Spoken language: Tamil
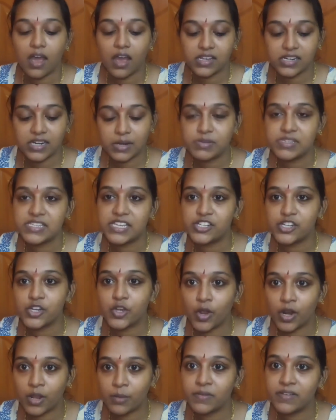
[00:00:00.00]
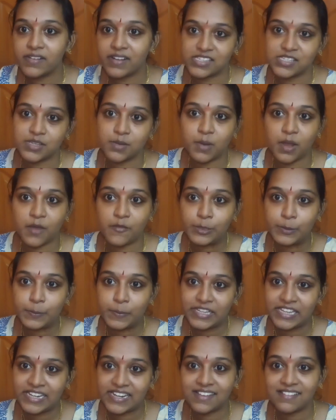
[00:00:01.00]
நம்ம செஞ்ச குழம்பு ரசம்லாம் வந்து
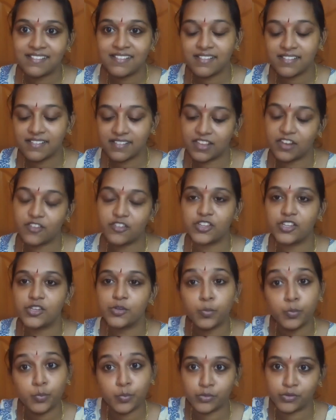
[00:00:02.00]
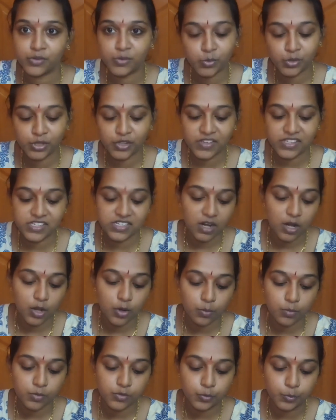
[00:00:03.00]
பார்த்திங்கன்னா இதில் வந்து ஊற்றி வச்சுக்கலாம்
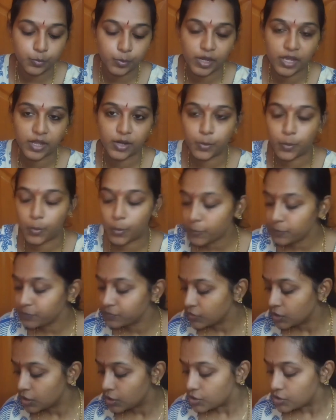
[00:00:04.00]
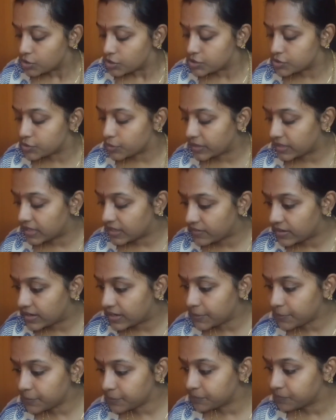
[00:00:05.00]
சூப்பராக இருக்கும் ஸோ இதை விட
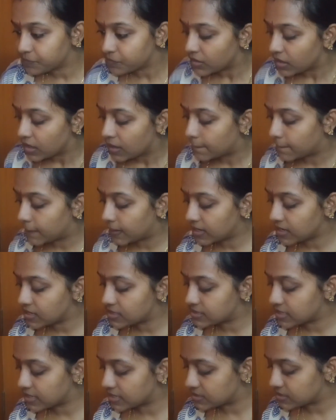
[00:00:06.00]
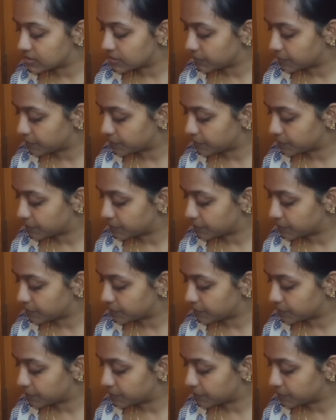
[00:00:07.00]
பெரிய சைஸு